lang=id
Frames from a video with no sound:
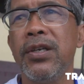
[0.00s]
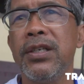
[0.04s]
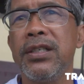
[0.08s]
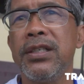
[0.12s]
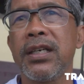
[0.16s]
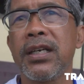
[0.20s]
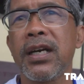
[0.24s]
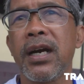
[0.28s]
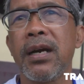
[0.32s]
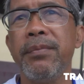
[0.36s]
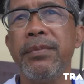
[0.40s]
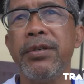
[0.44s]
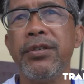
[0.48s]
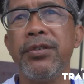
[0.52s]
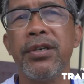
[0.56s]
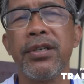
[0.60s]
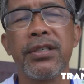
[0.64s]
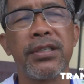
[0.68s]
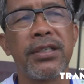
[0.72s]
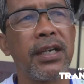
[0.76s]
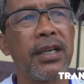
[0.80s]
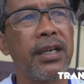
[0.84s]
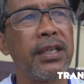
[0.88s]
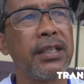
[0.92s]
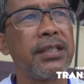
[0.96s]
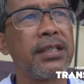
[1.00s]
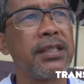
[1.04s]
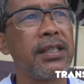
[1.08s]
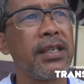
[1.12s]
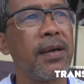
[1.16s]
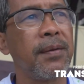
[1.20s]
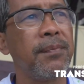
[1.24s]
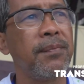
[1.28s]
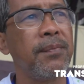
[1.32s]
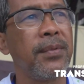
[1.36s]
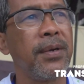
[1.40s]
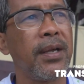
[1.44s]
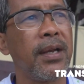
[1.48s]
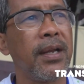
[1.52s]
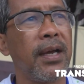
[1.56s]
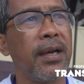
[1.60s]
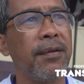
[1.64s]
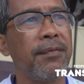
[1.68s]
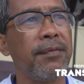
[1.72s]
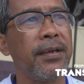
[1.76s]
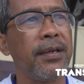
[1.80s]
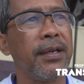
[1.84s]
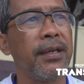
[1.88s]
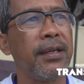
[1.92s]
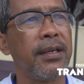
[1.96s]
kondisi kami sudah sangat siap
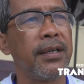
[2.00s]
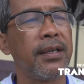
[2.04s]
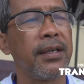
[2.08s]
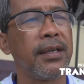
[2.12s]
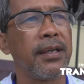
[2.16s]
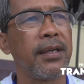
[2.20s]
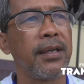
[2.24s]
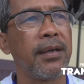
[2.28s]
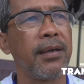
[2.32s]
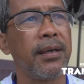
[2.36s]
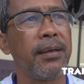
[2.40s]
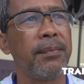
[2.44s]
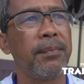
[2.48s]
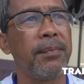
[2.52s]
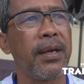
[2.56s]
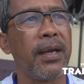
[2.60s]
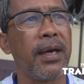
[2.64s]
melawan uh,